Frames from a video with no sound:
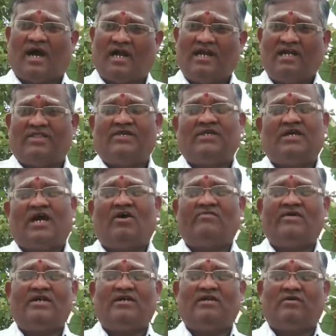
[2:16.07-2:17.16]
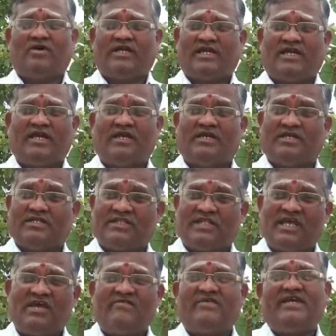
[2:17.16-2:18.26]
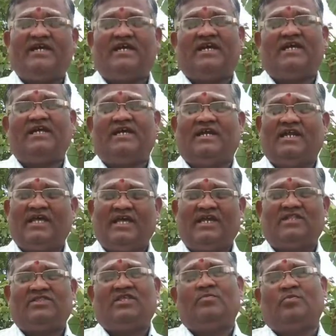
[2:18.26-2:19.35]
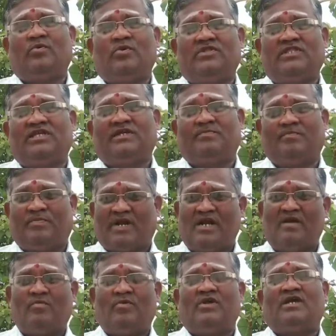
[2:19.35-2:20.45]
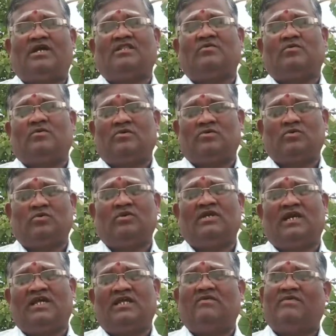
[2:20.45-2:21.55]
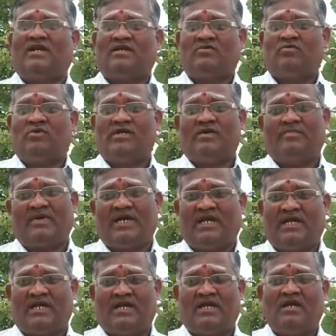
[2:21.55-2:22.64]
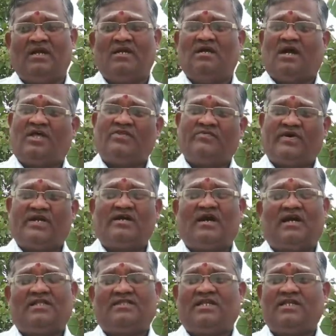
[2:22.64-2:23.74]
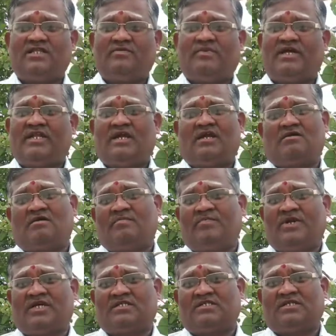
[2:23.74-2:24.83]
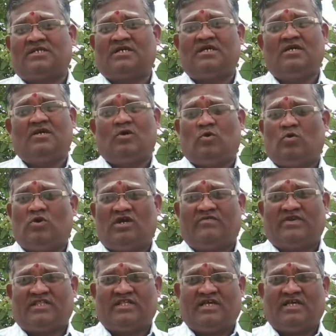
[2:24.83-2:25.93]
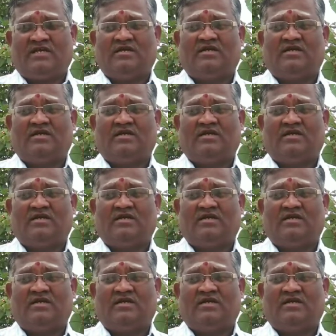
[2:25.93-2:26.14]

அல்லது அவங்களுடைய தேவைகளை நேரத்தை பூர்த்தி பண்ண முடியாத ஒரு சூழ்நிலையில் வளரக்கூடிய பிள்ளைகள் அது வருங்காலத்தில் இந்த மாதிரியான காம்ப்ளெக்ஸுக்கு உள்ள வருது